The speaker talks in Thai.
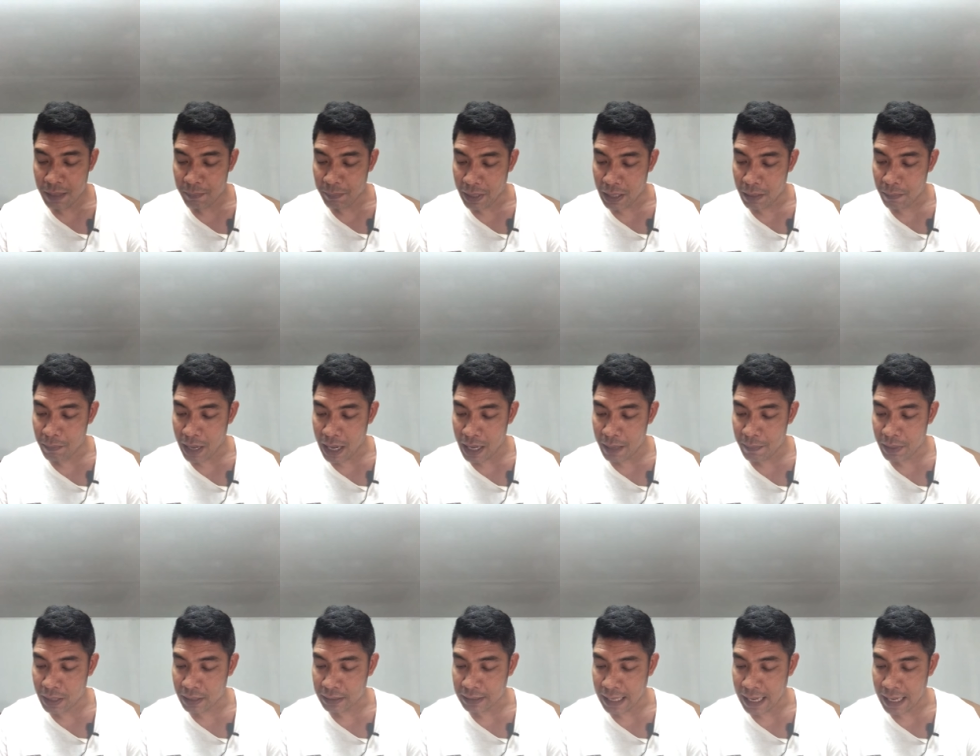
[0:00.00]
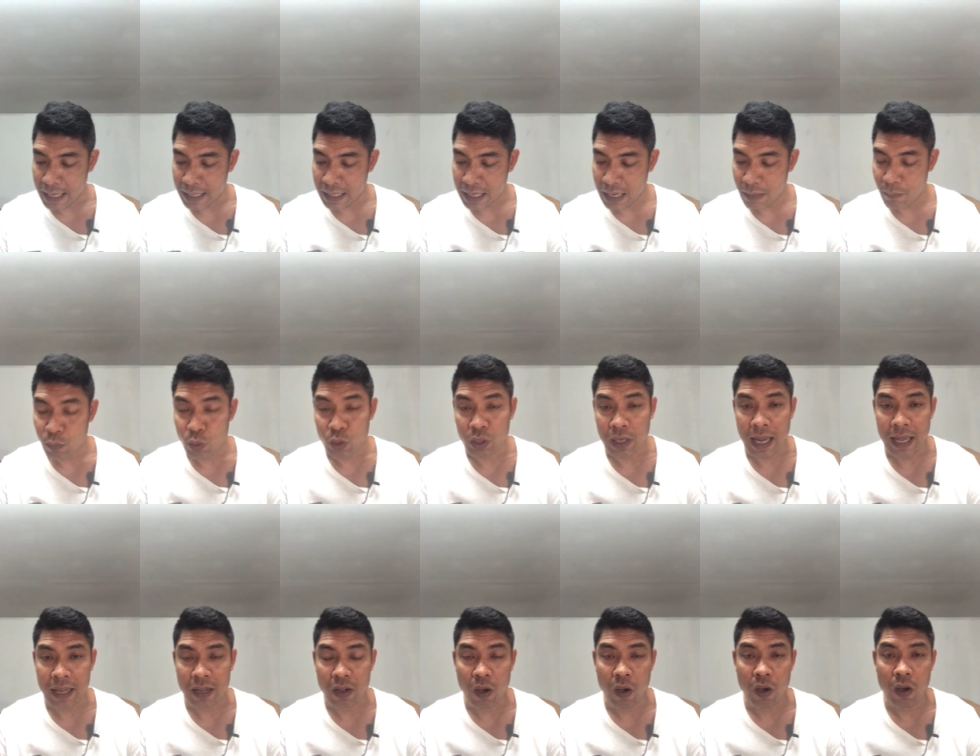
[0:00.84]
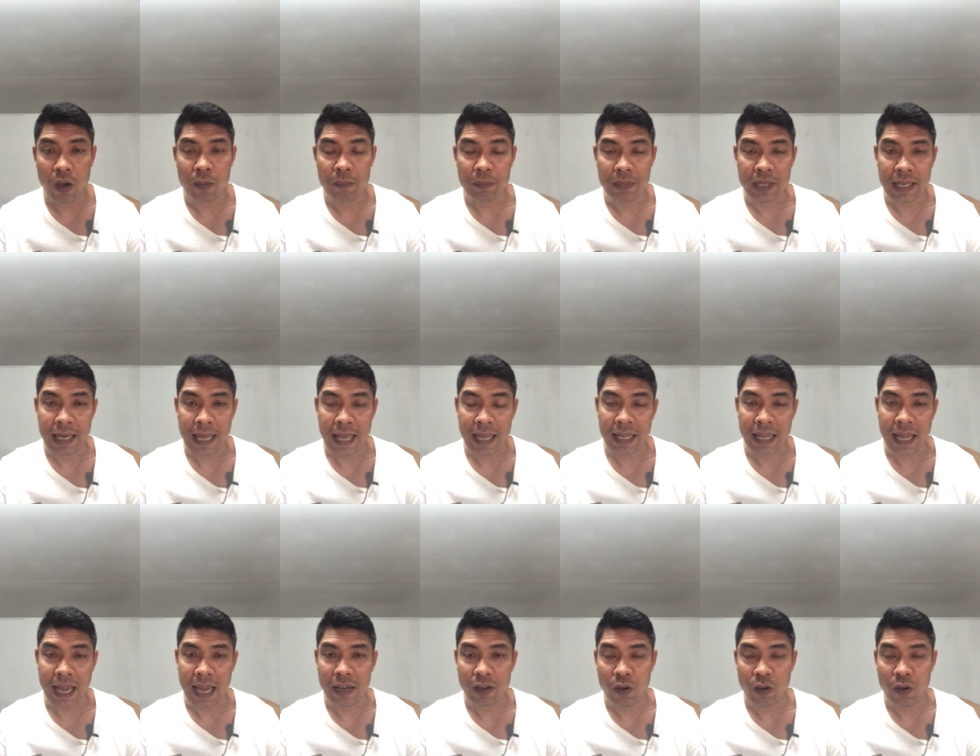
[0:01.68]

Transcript: เป็นใบเบิกทางนะครับ วงในก็มีไล่แข